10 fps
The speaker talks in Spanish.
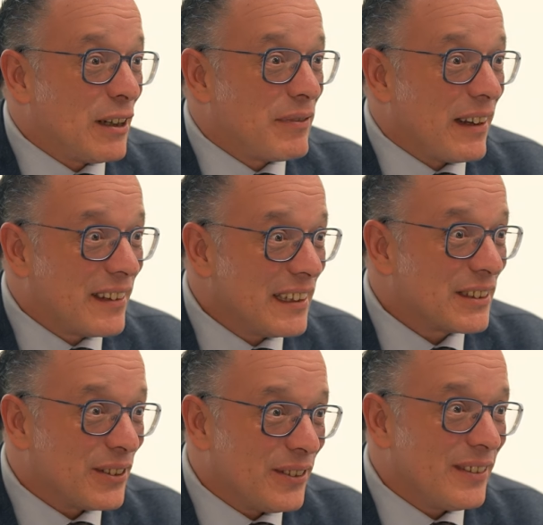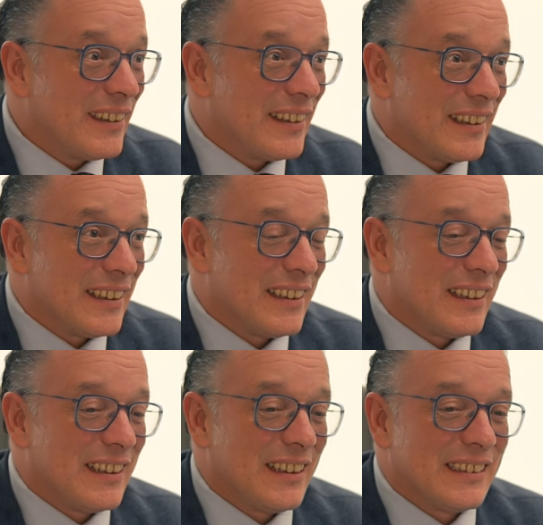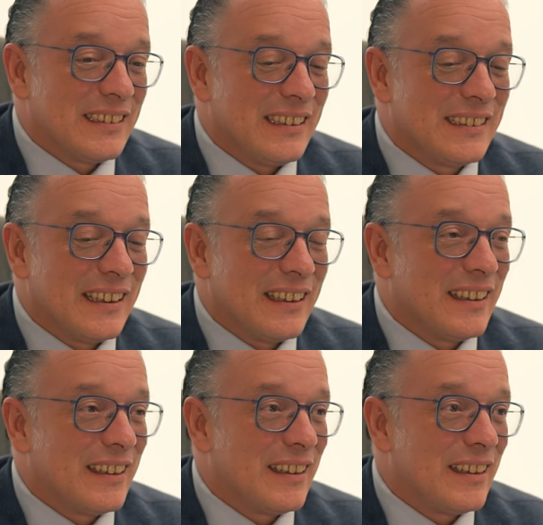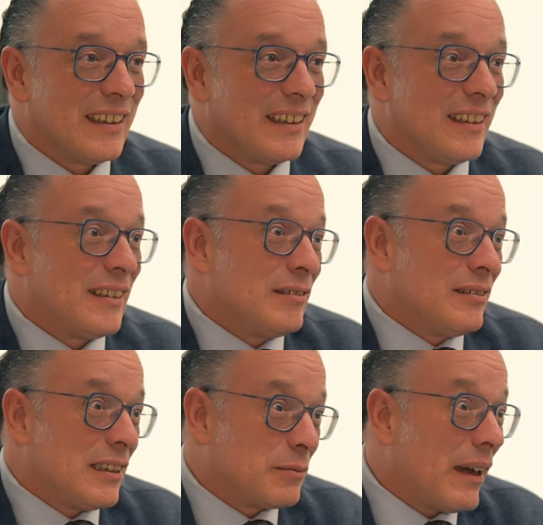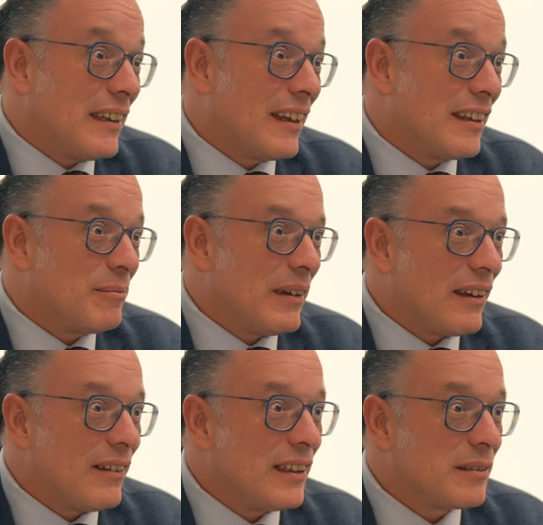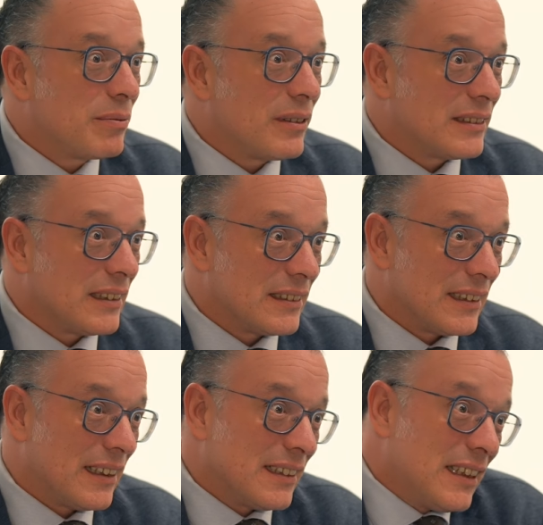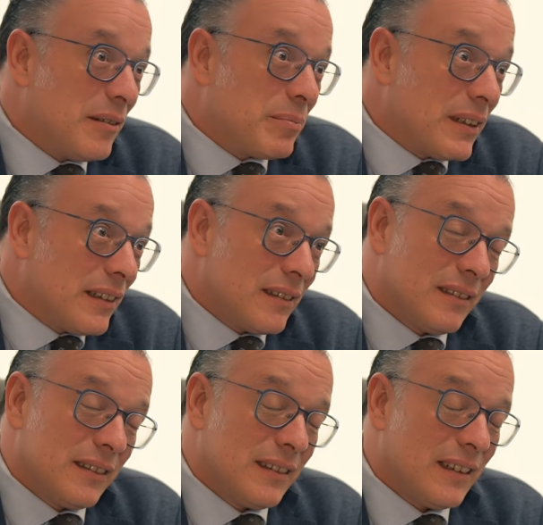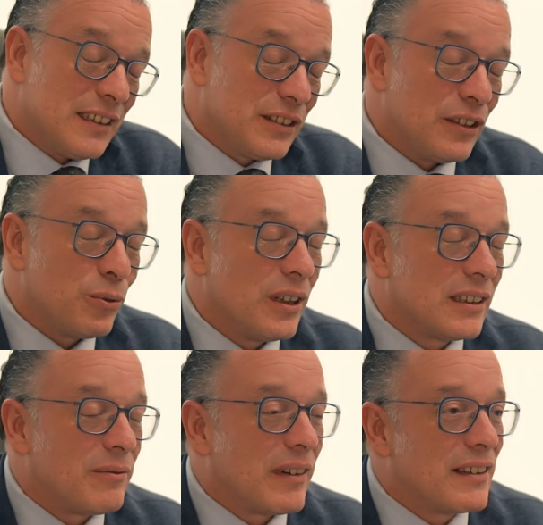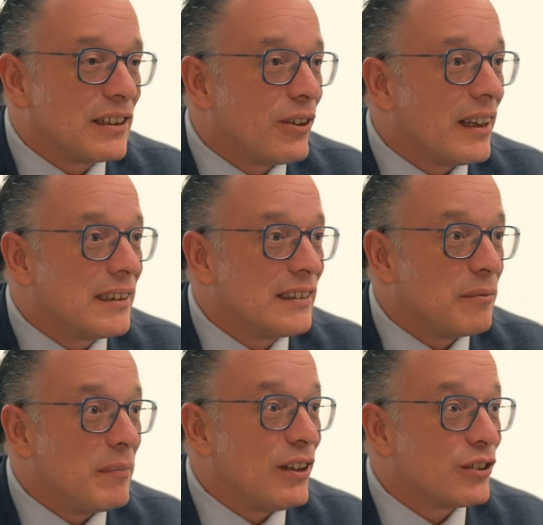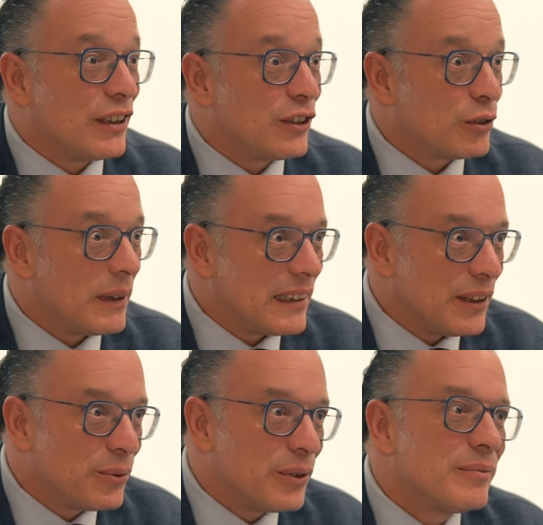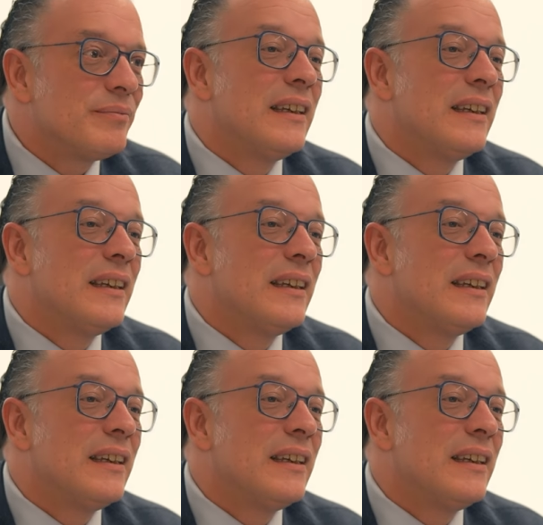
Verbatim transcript: San Francisco eh, existe en España y en Valladolid pues desde siempre. Eh, la instituye San Francisco de Asís en 1221.